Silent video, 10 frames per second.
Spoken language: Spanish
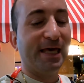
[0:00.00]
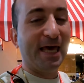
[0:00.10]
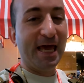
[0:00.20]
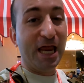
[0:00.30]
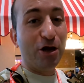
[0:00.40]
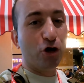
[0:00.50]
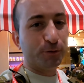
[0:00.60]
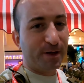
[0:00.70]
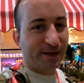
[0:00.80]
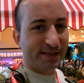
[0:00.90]
que no os
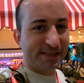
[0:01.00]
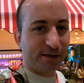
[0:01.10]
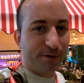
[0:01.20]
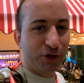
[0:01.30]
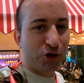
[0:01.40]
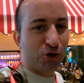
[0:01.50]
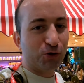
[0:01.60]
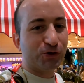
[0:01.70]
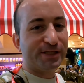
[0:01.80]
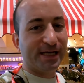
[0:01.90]
perdáis este vídeo,
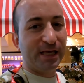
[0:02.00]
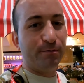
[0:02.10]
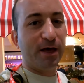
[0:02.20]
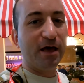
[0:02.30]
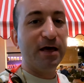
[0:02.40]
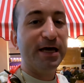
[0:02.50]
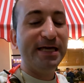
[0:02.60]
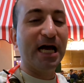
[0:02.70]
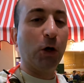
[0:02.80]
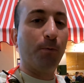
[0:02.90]
seguidme
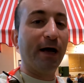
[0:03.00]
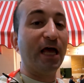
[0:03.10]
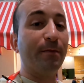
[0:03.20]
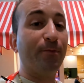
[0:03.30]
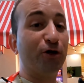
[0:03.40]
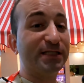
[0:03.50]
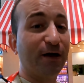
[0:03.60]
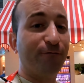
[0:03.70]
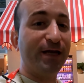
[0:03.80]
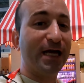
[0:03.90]
y acompañarme por esta
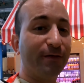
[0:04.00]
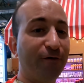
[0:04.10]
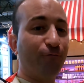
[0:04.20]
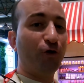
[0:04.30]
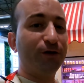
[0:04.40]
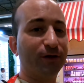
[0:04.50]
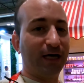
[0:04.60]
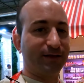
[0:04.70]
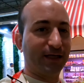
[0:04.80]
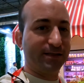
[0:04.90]
feria de Fruit
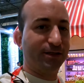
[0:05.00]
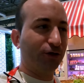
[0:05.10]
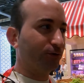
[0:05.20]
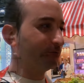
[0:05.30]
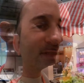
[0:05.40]
Attraction.